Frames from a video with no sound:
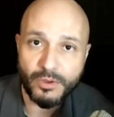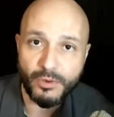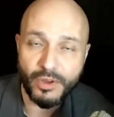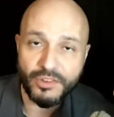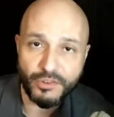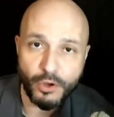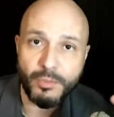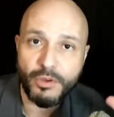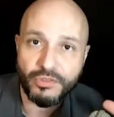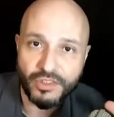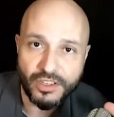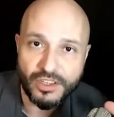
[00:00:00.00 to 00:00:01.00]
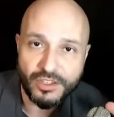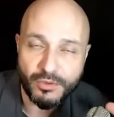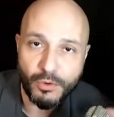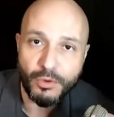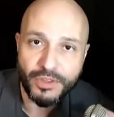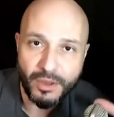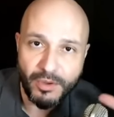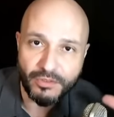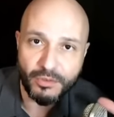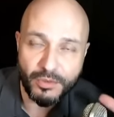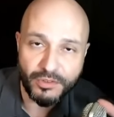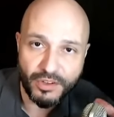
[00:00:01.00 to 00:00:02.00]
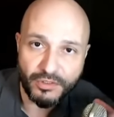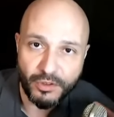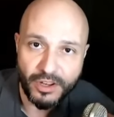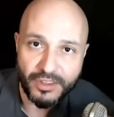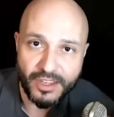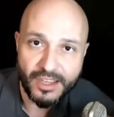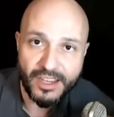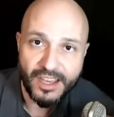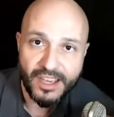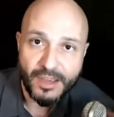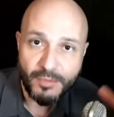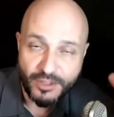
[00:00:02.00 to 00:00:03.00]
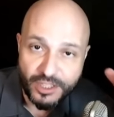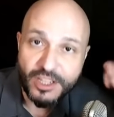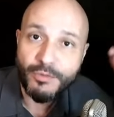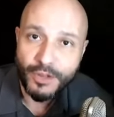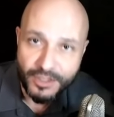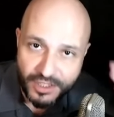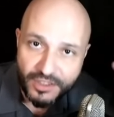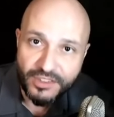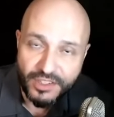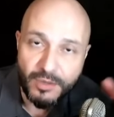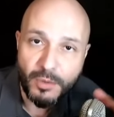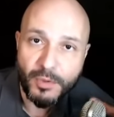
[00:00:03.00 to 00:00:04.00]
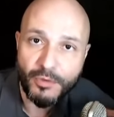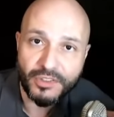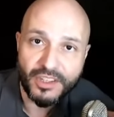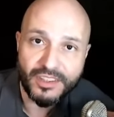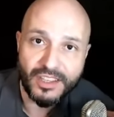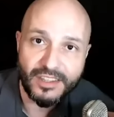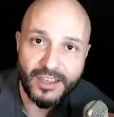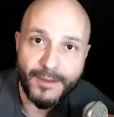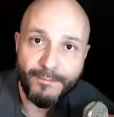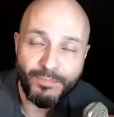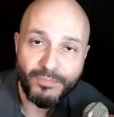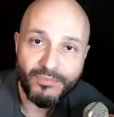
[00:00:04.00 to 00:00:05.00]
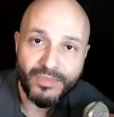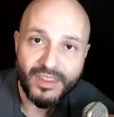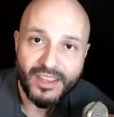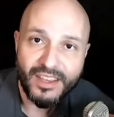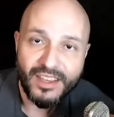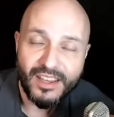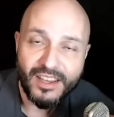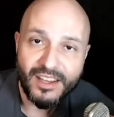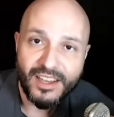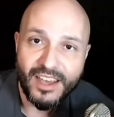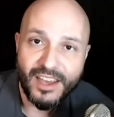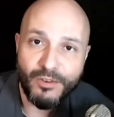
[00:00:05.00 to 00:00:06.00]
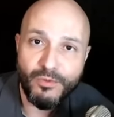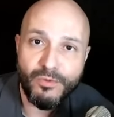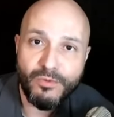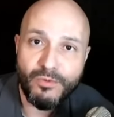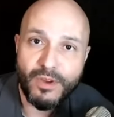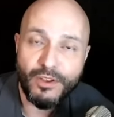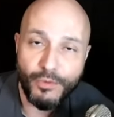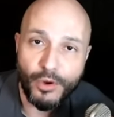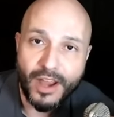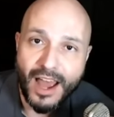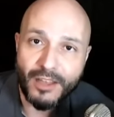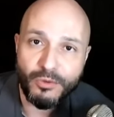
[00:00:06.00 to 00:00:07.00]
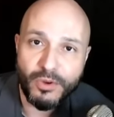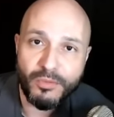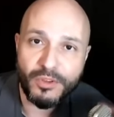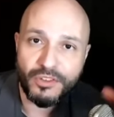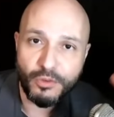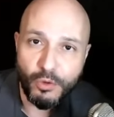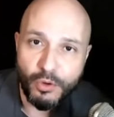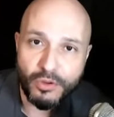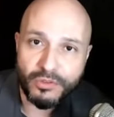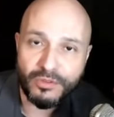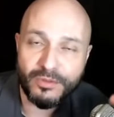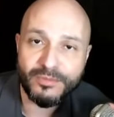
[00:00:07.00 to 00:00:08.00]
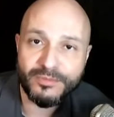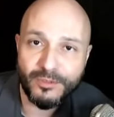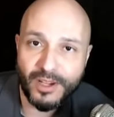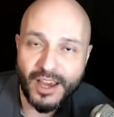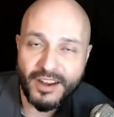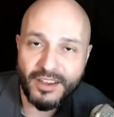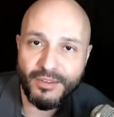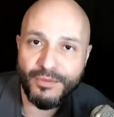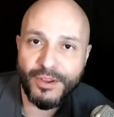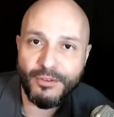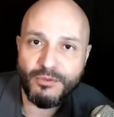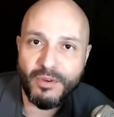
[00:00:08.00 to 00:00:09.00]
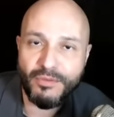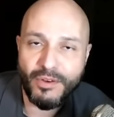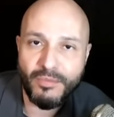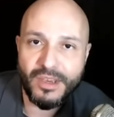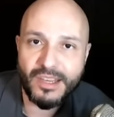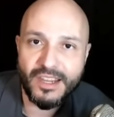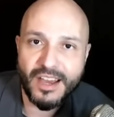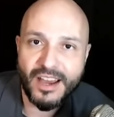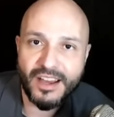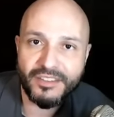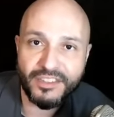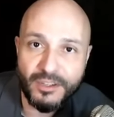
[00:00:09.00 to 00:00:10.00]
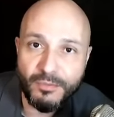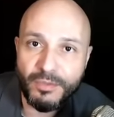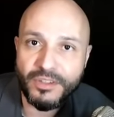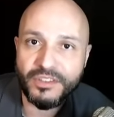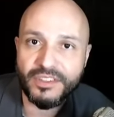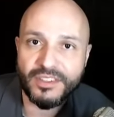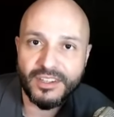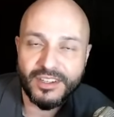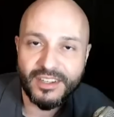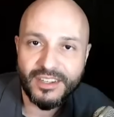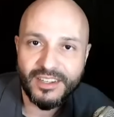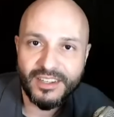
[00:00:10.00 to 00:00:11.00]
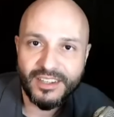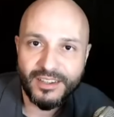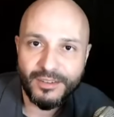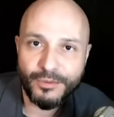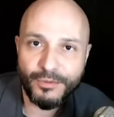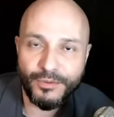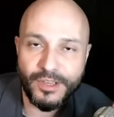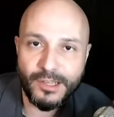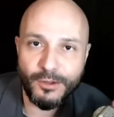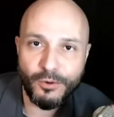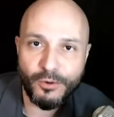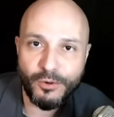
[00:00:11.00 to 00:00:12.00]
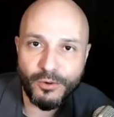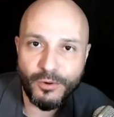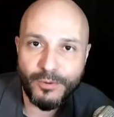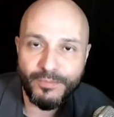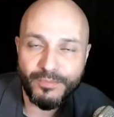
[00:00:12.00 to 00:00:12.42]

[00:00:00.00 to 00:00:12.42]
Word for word: esse homem é o seguinte: eu vou contar mais ou menos a história dele, para a gente refletir em cima e para você entender. É um advogado ambicioso, um cara que veio de uma família simples, filho